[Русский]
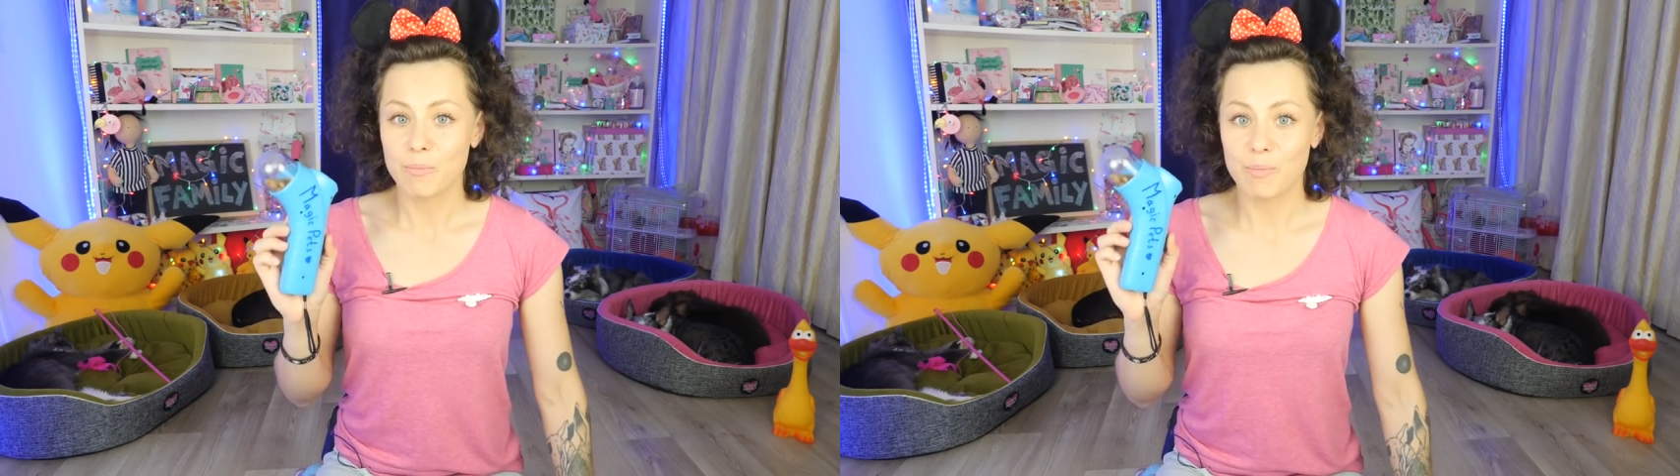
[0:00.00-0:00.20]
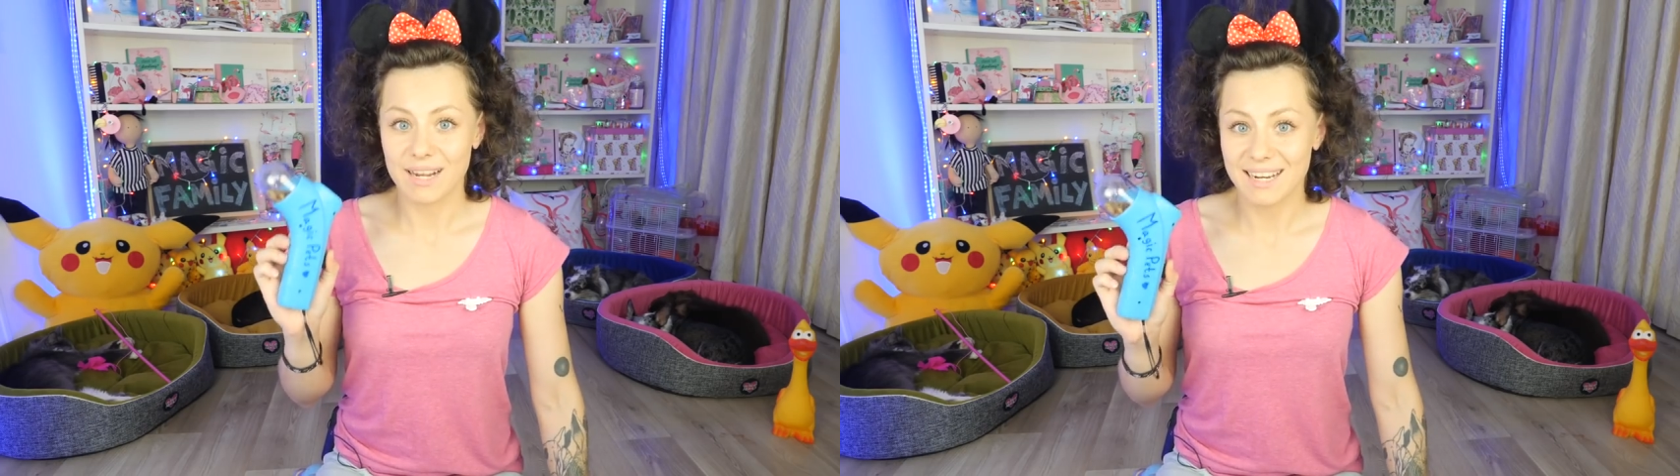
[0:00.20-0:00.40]

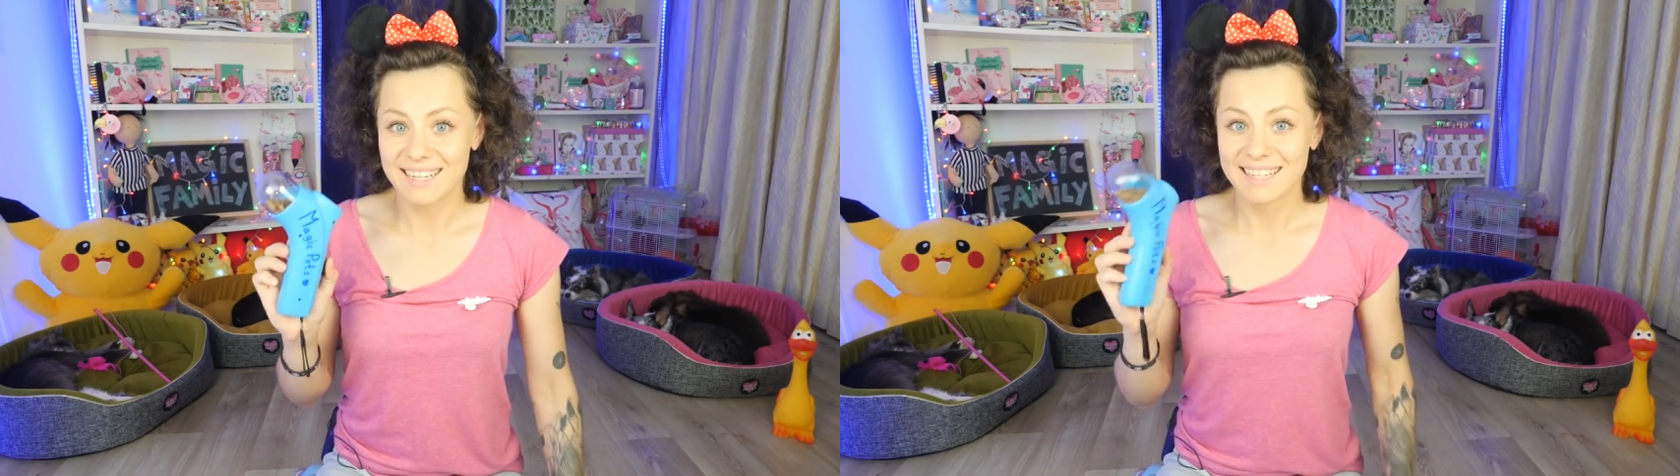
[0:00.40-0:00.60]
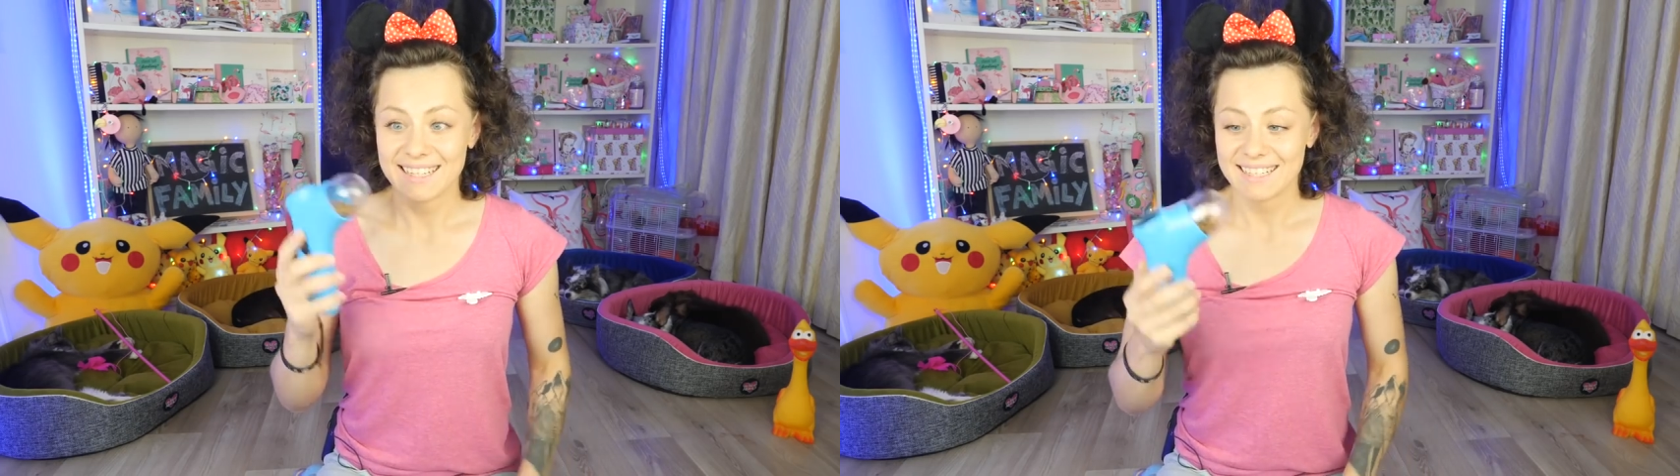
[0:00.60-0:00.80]
про
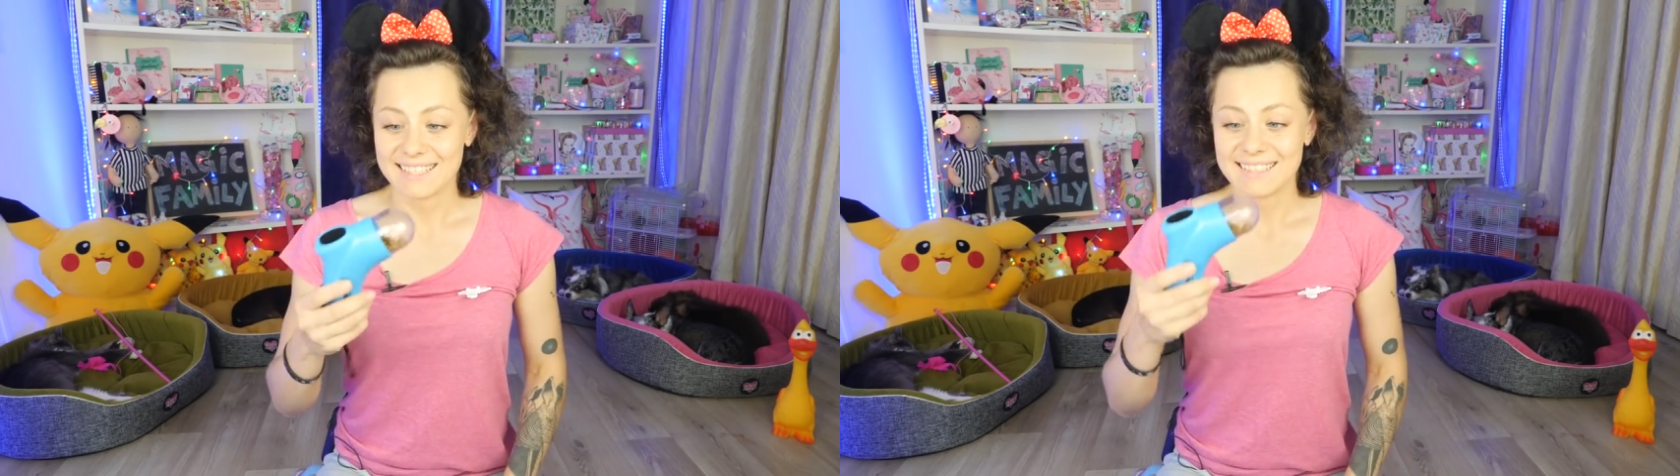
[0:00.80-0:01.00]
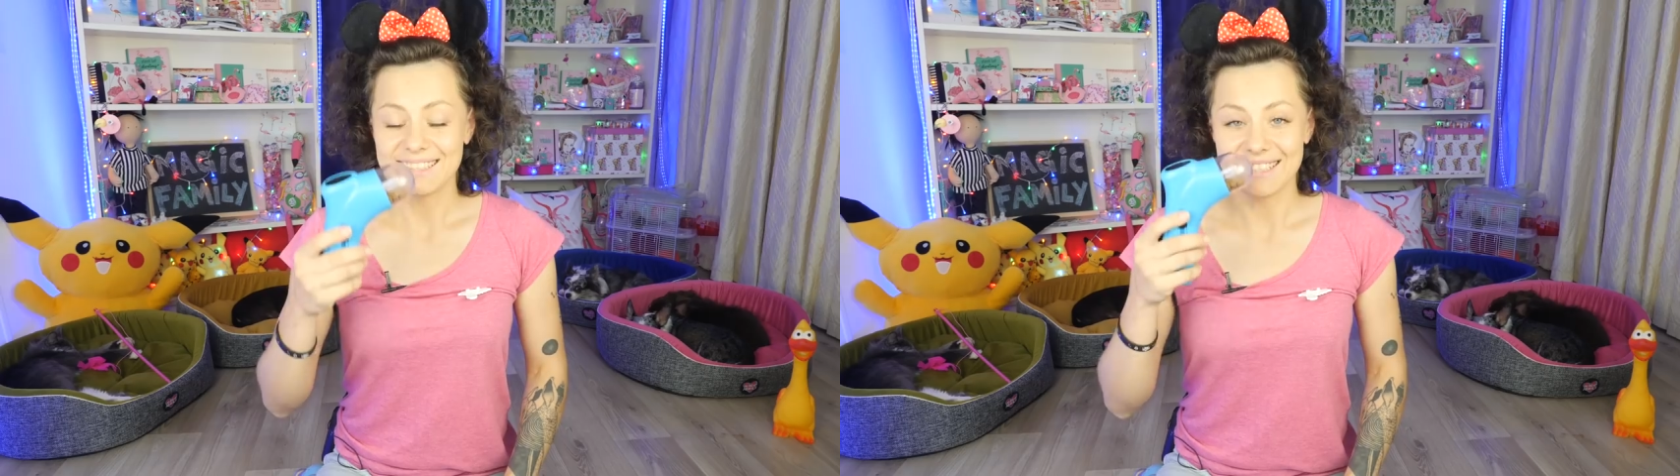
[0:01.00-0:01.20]

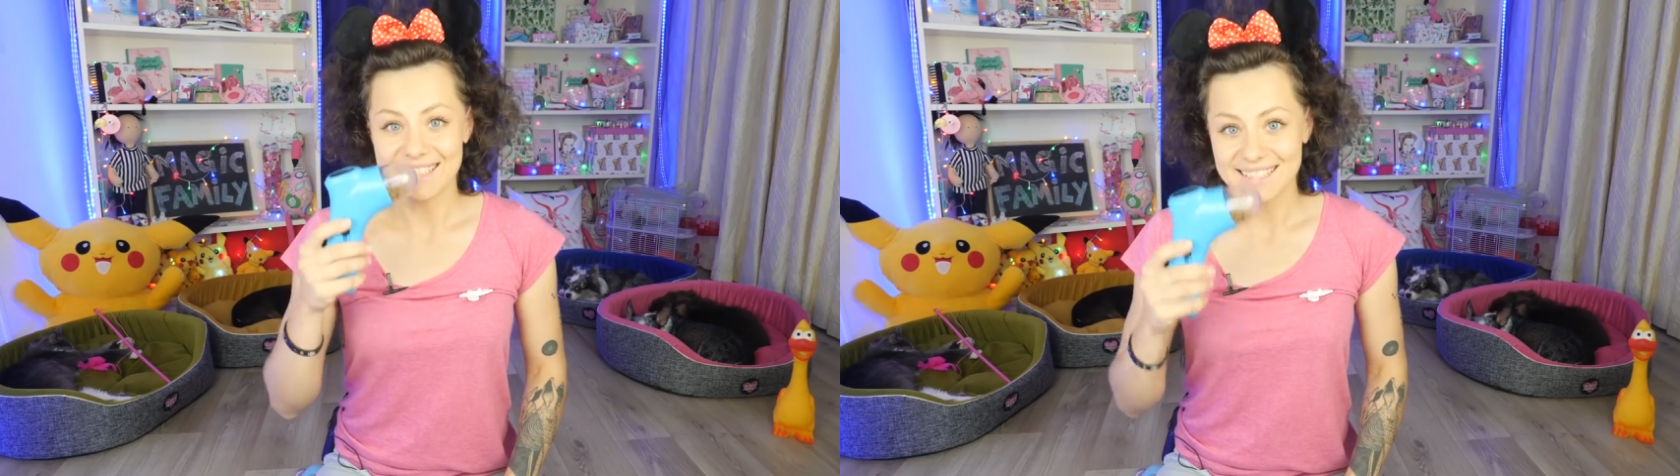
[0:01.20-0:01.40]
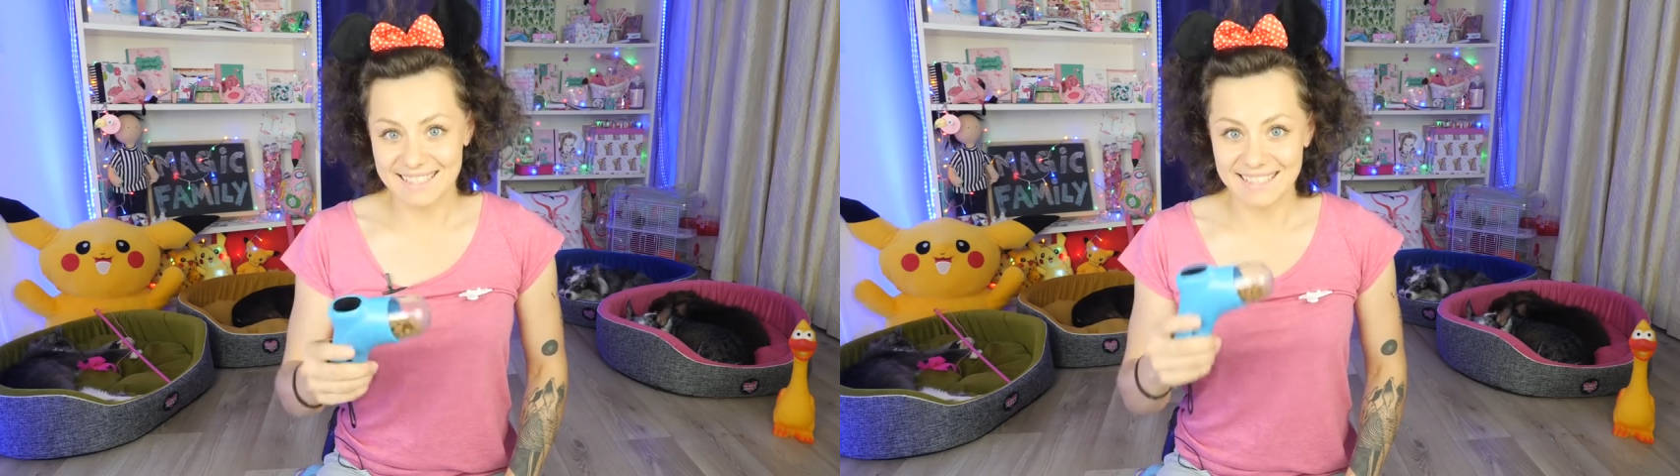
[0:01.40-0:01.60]

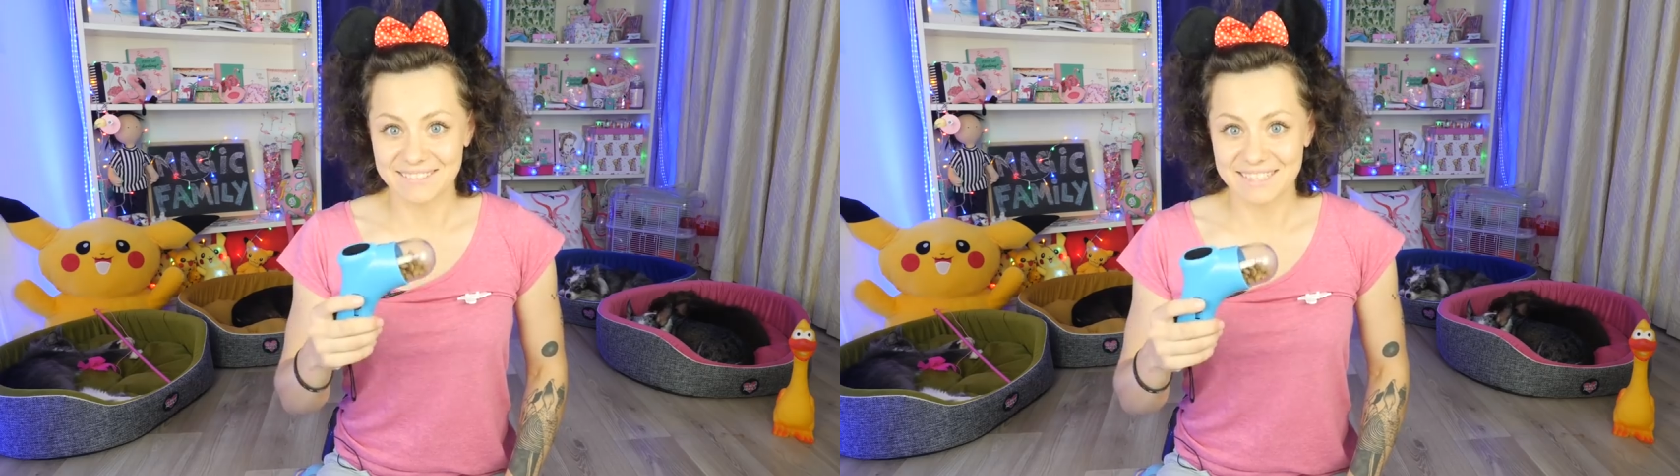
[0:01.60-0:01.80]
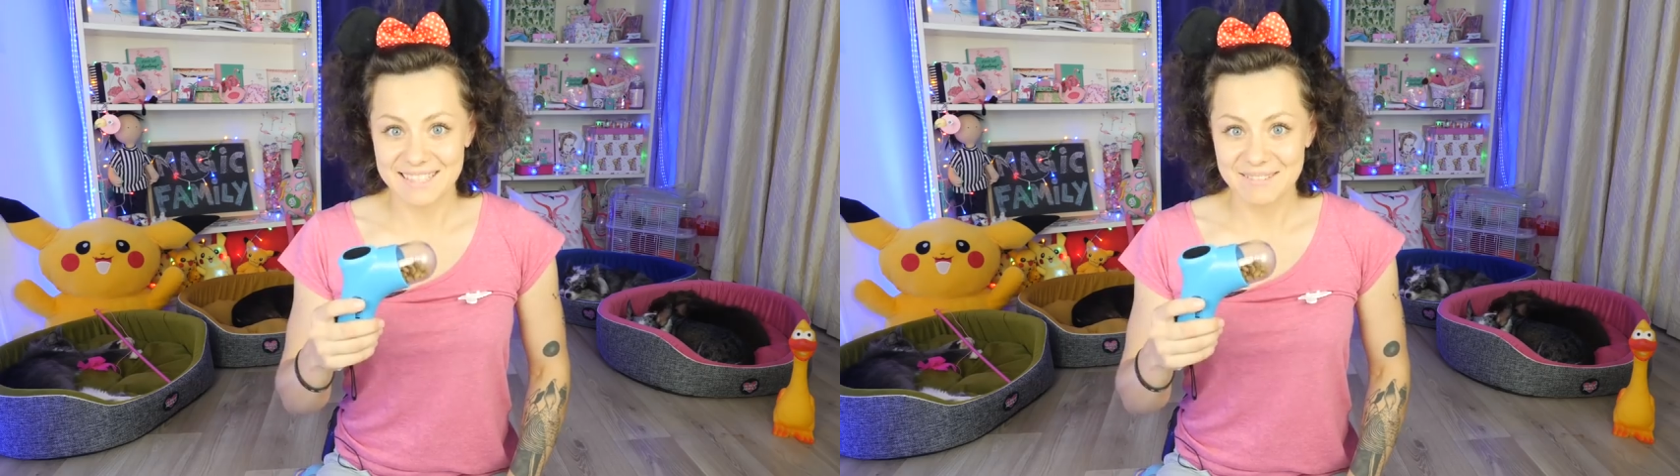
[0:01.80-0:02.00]
тестировать.